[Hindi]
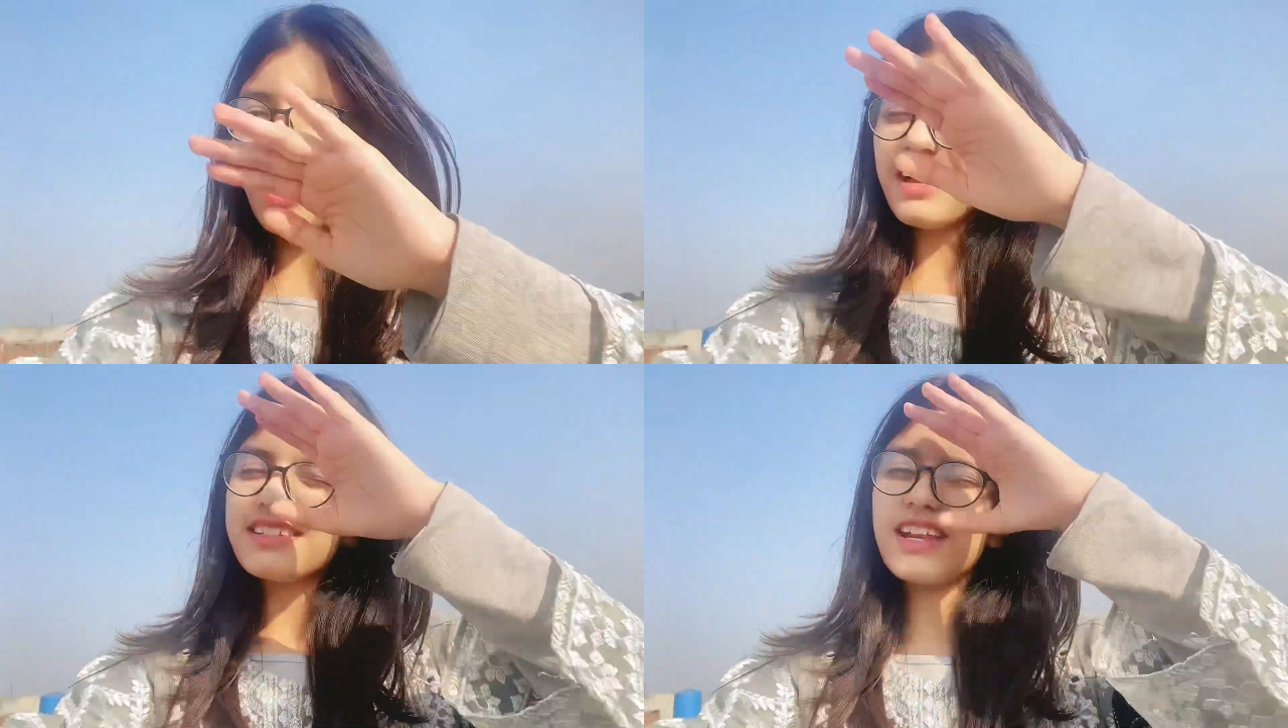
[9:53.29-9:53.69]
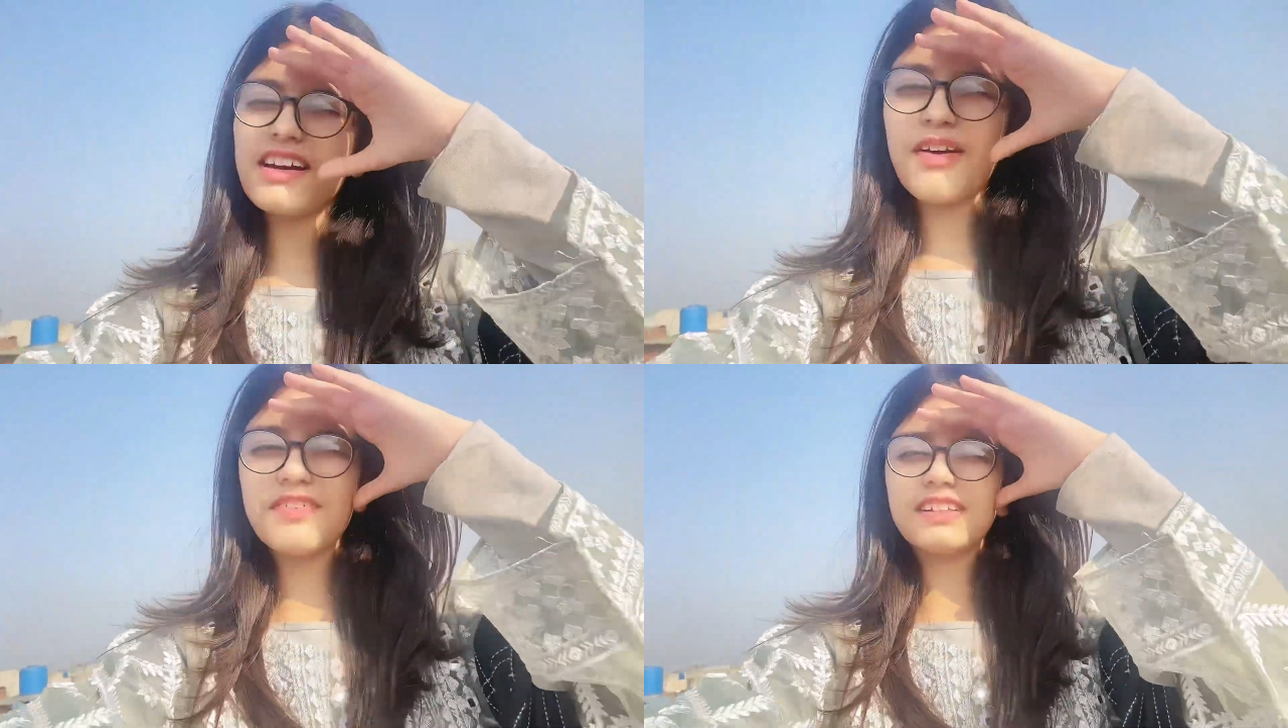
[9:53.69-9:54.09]
आज ना
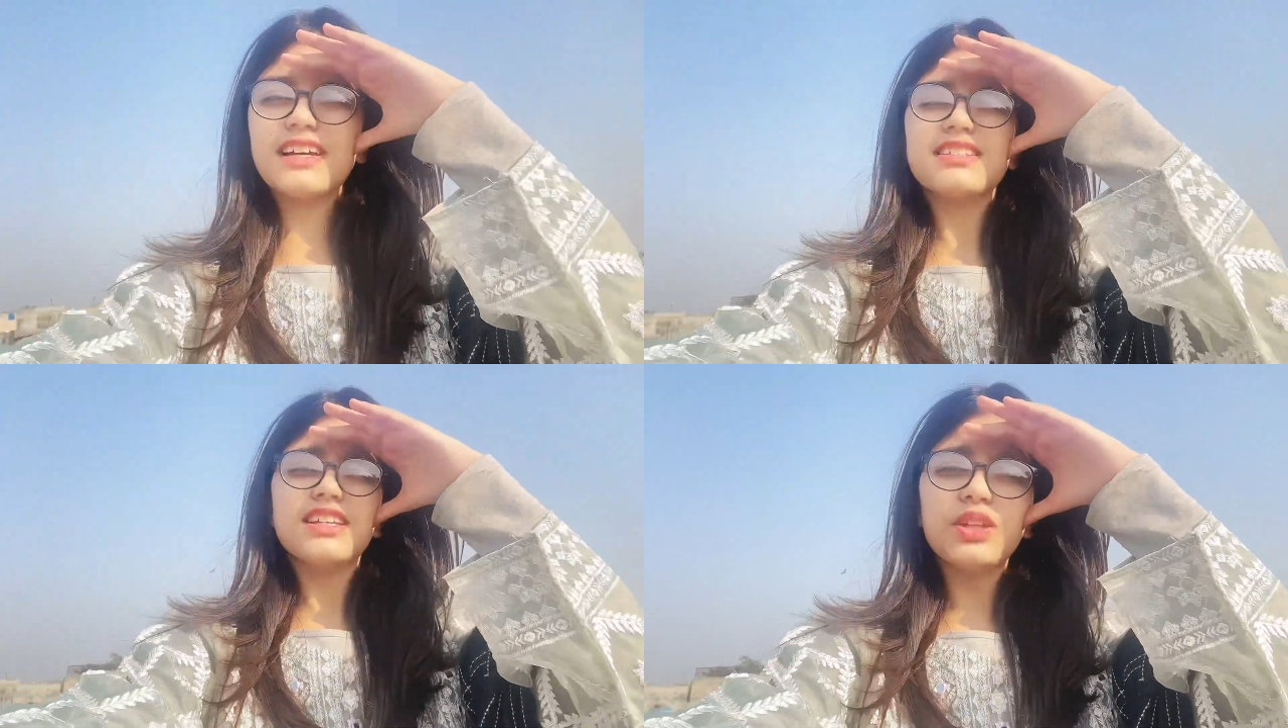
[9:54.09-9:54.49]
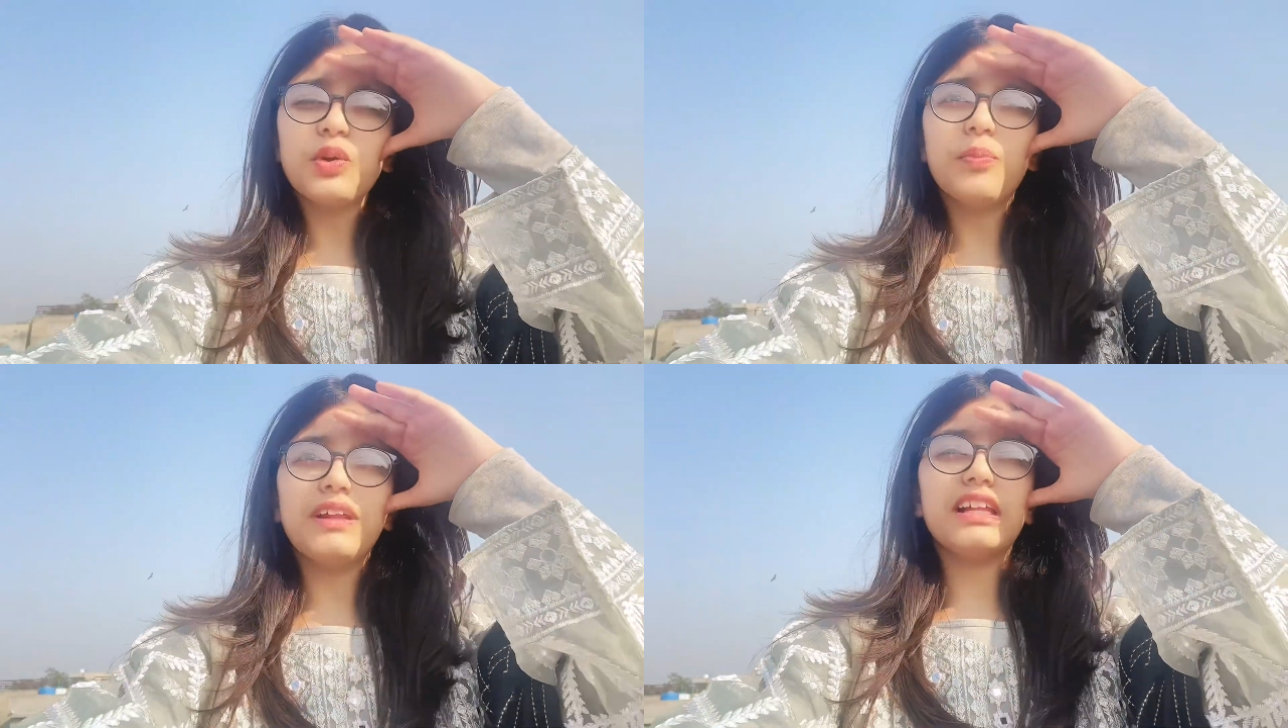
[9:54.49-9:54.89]
काफ़ी ज़्यादा अच्छी
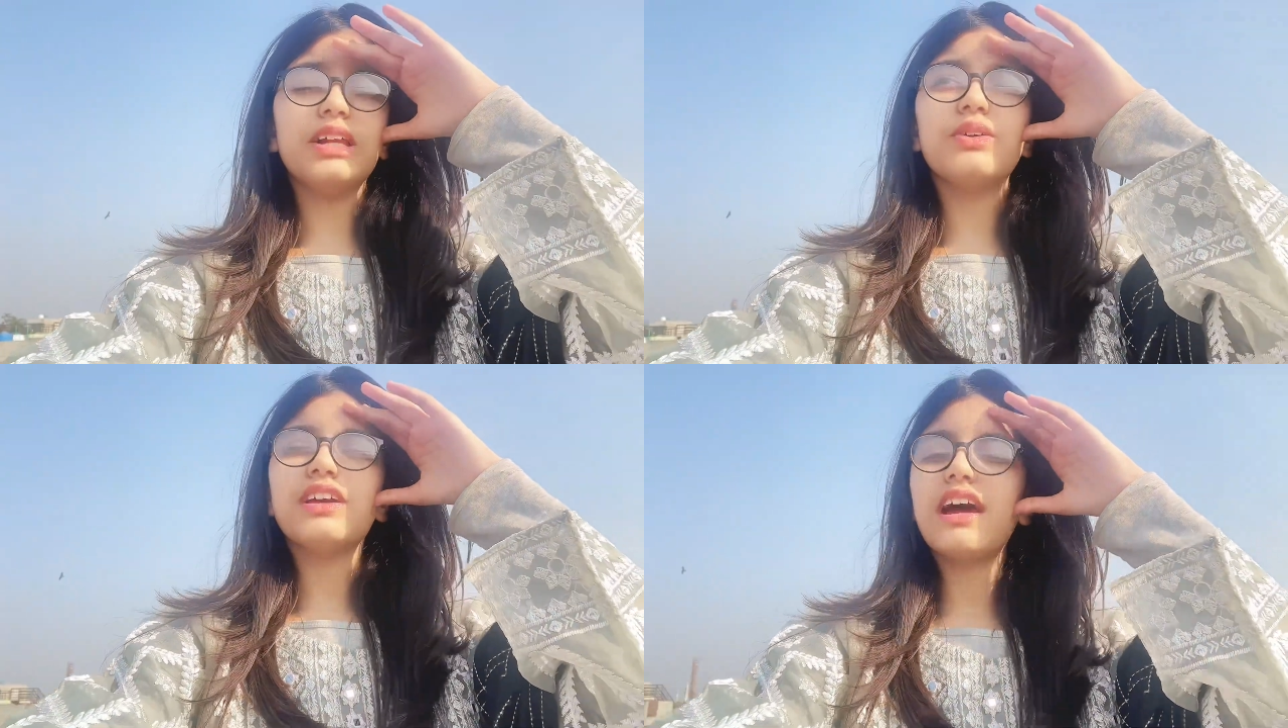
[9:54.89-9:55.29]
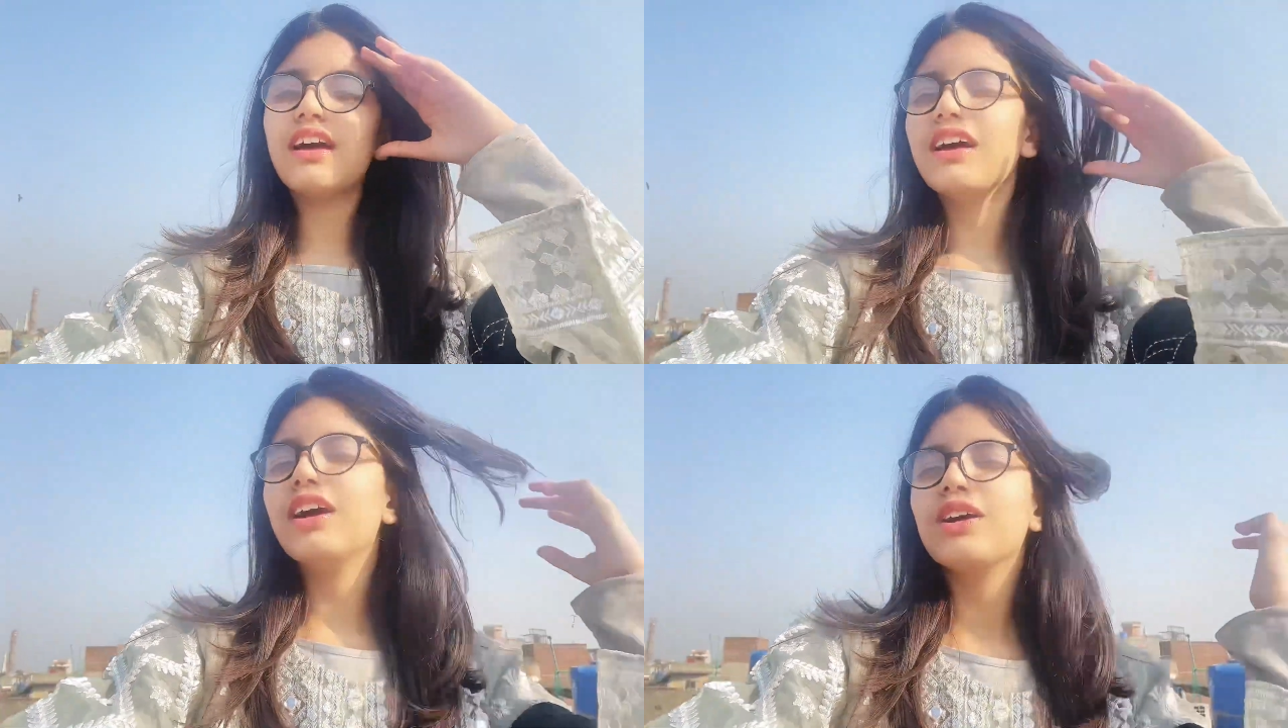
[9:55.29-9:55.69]
धूप निकली हुई है
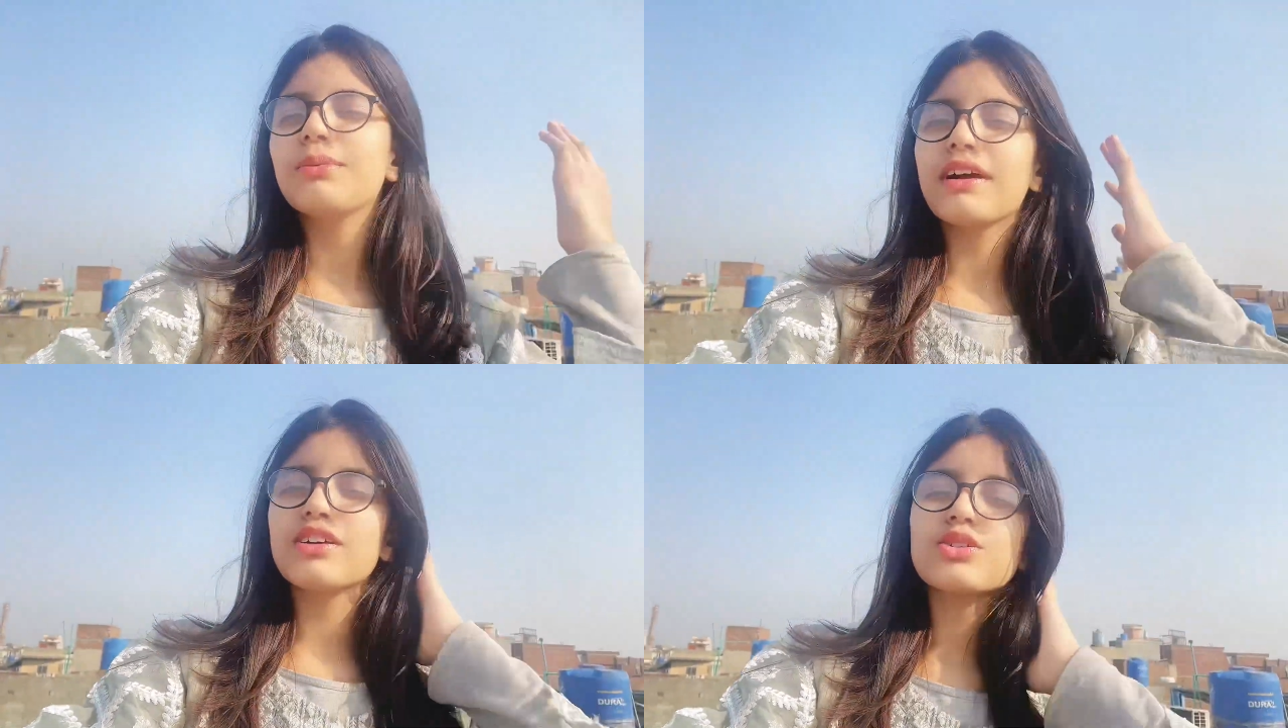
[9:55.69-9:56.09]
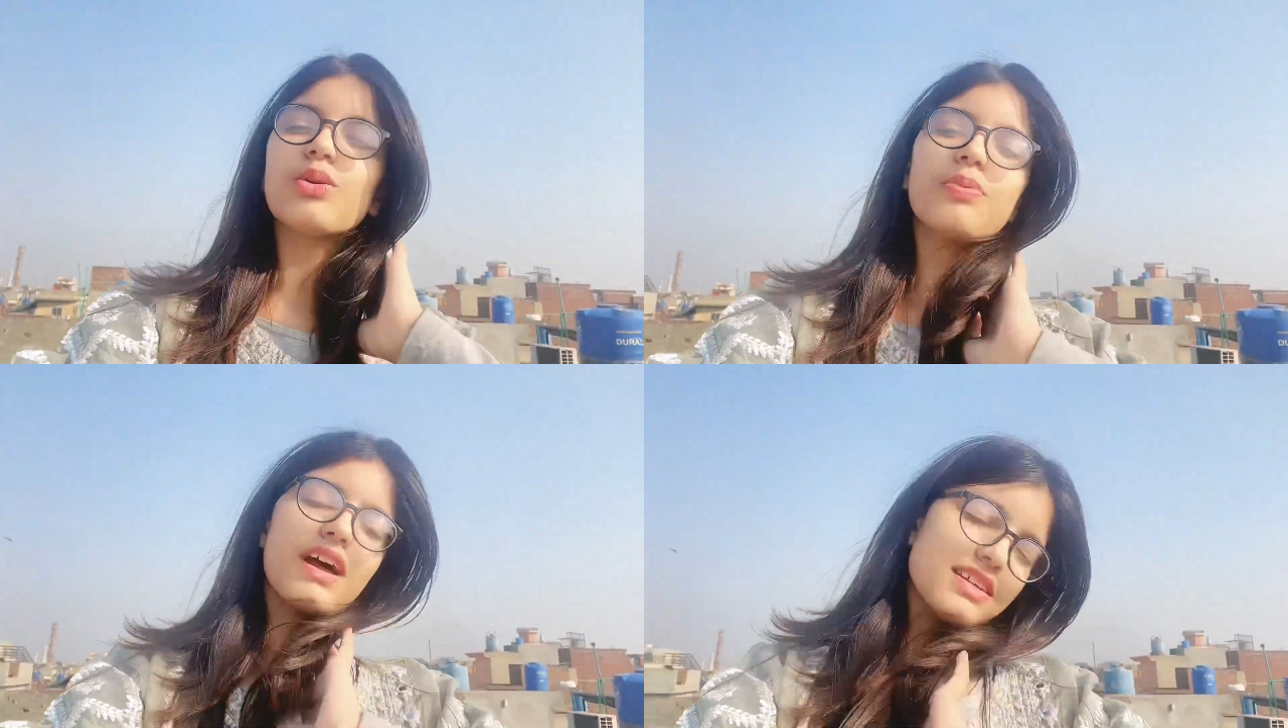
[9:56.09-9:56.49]
वह मैं कहा चलो
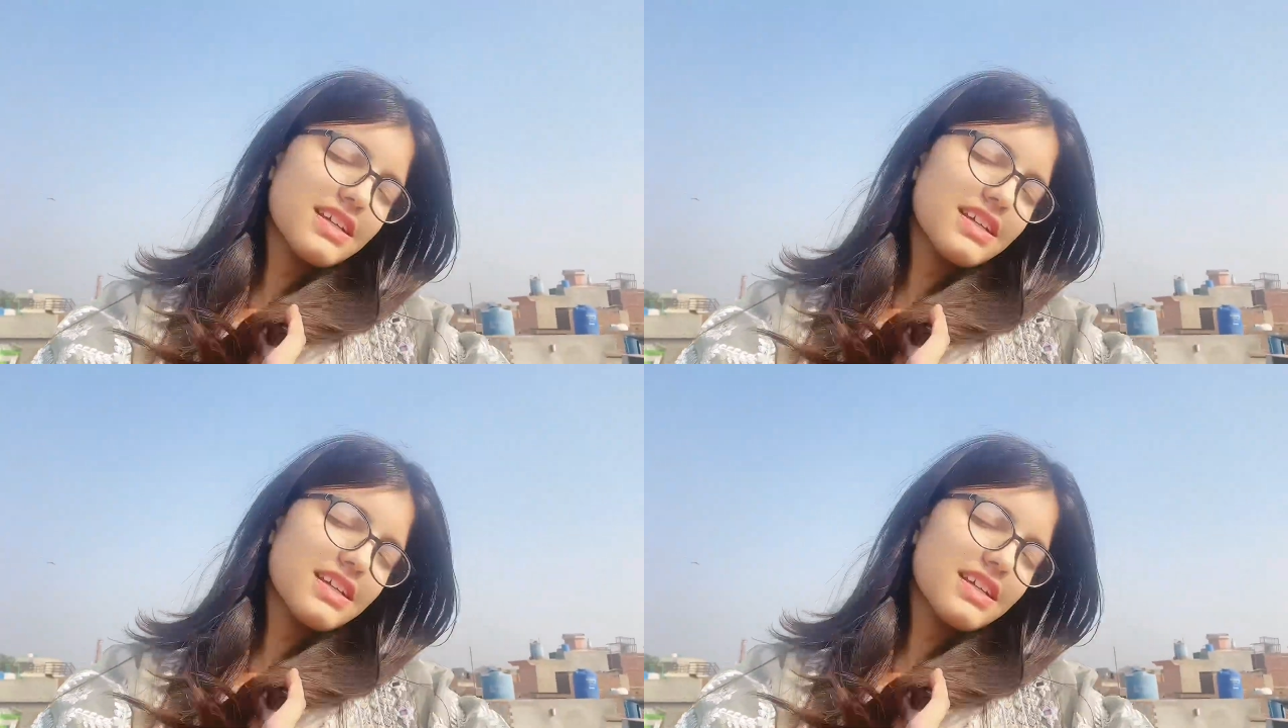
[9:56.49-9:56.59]
ऊपर आ